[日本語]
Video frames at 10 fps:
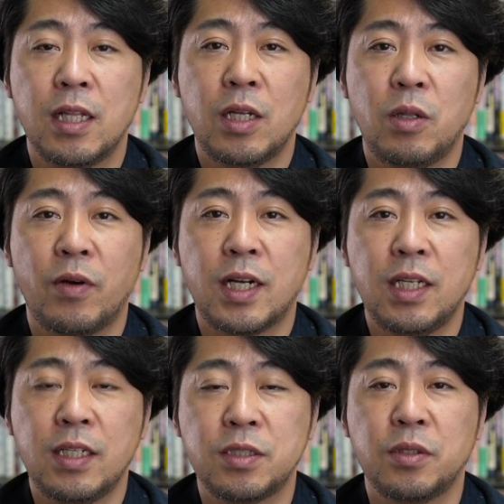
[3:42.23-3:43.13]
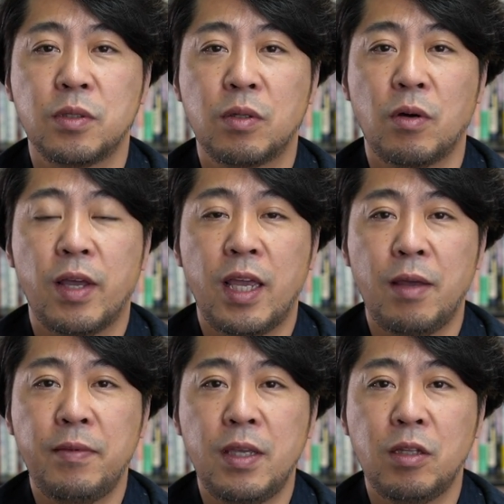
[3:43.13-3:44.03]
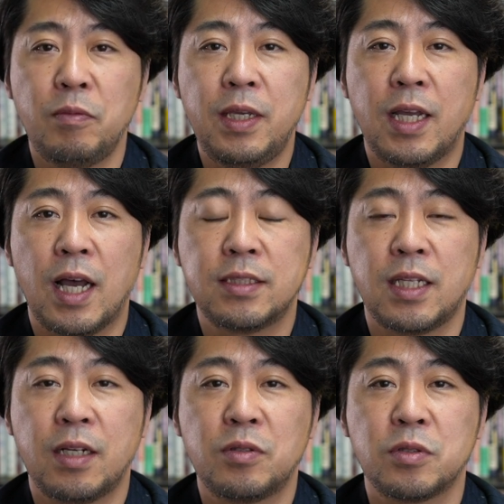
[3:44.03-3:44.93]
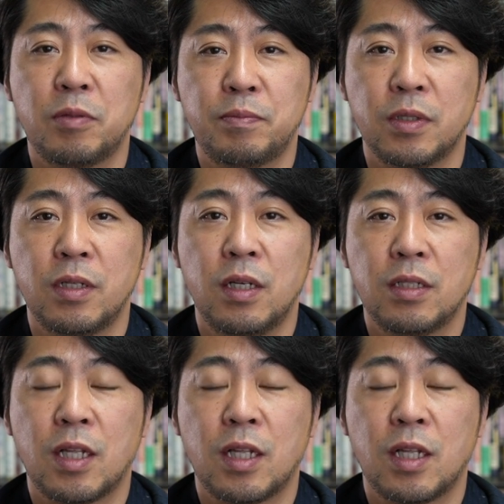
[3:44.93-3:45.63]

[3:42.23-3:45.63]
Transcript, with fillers: なので分かりやすく言うと、Airbnb がセレクトショップ、